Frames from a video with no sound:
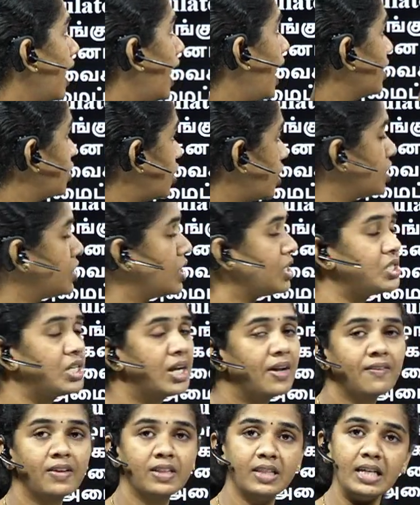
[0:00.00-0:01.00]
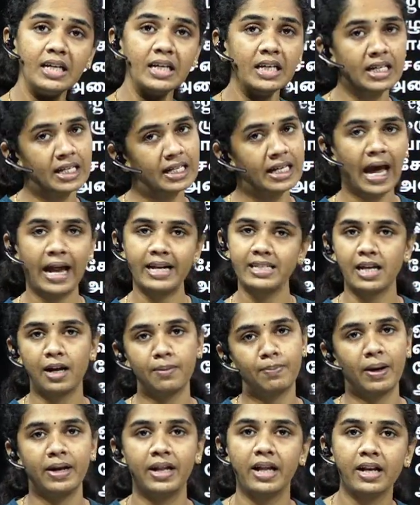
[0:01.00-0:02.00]
ஆத்தரைசேஷனை வந்து கேன்சல்
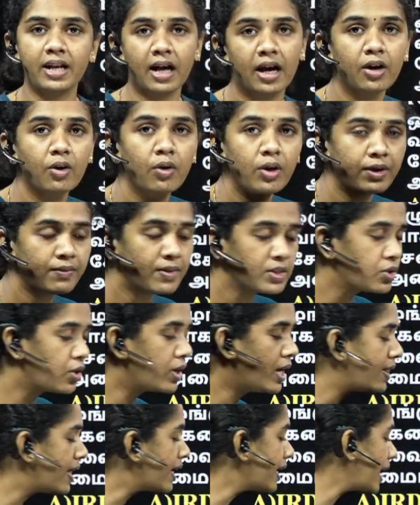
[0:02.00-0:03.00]
பண்ணியிருக்காங்க ஓகேவா ஸோ எதை